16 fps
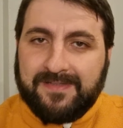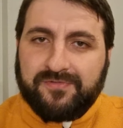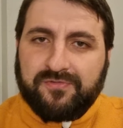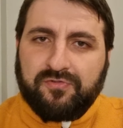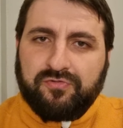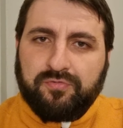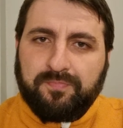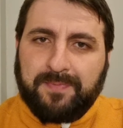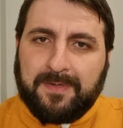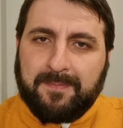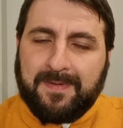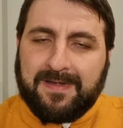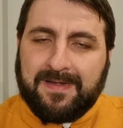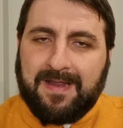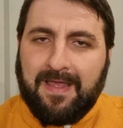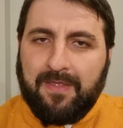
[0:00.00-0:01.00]
estos
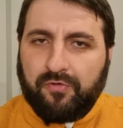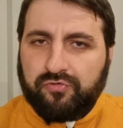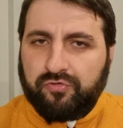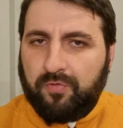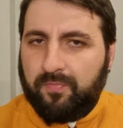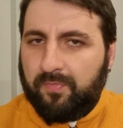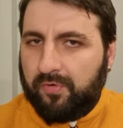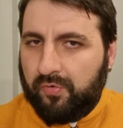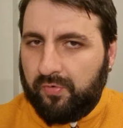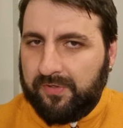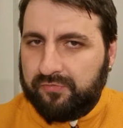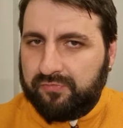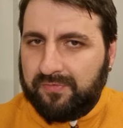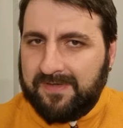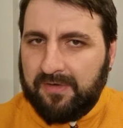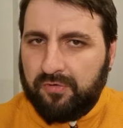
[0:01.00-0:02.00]
supermercados como lo
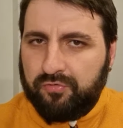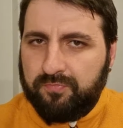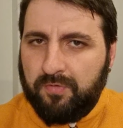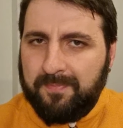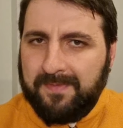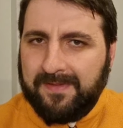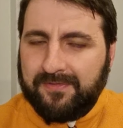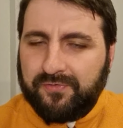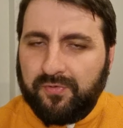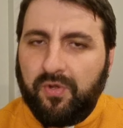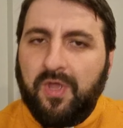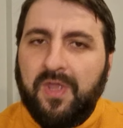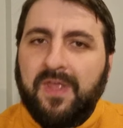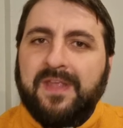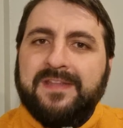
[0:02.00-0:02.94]
hizo en algún momento,